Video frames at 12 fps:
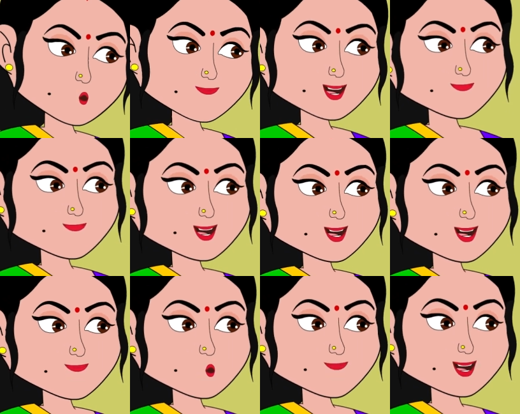সে কথা
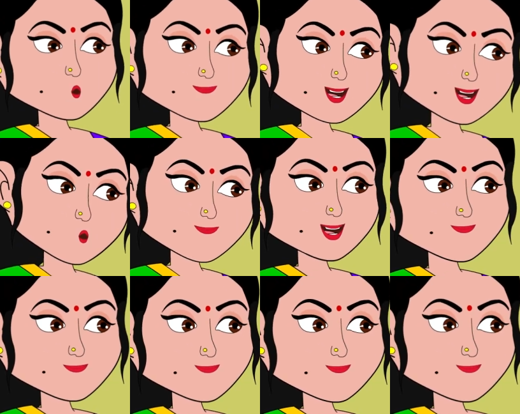একবারও বলিনি মা
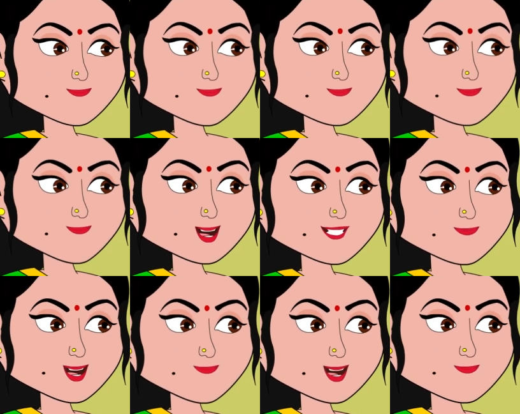আমি
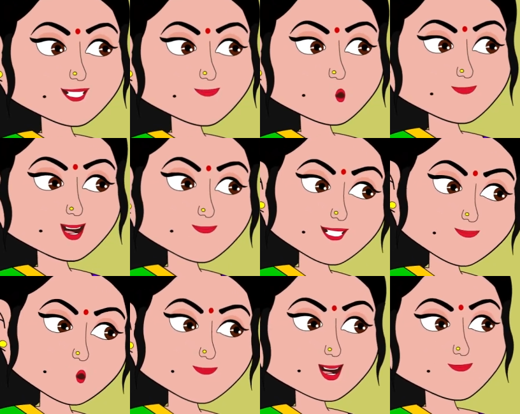বলতে চাইছি যে
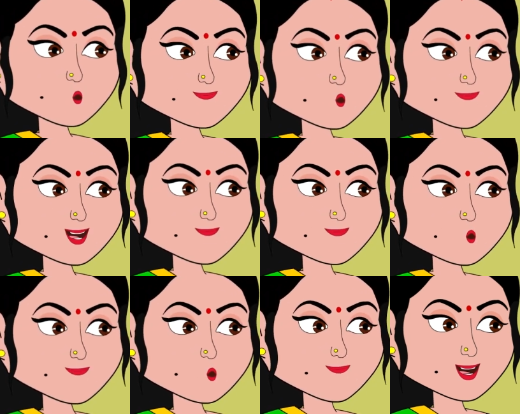এগুলো
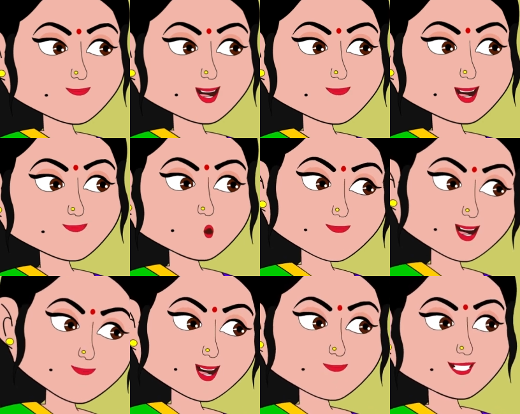এখনকার বাচ্চাদের জন্য
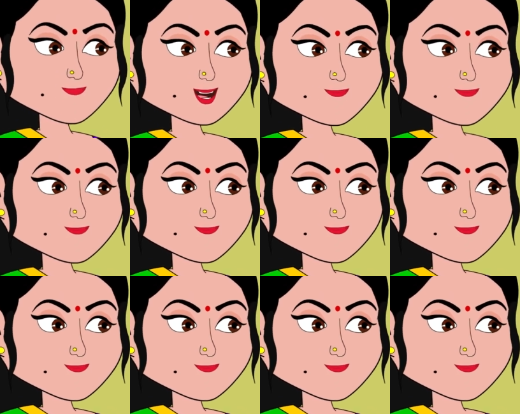ঠিক নয়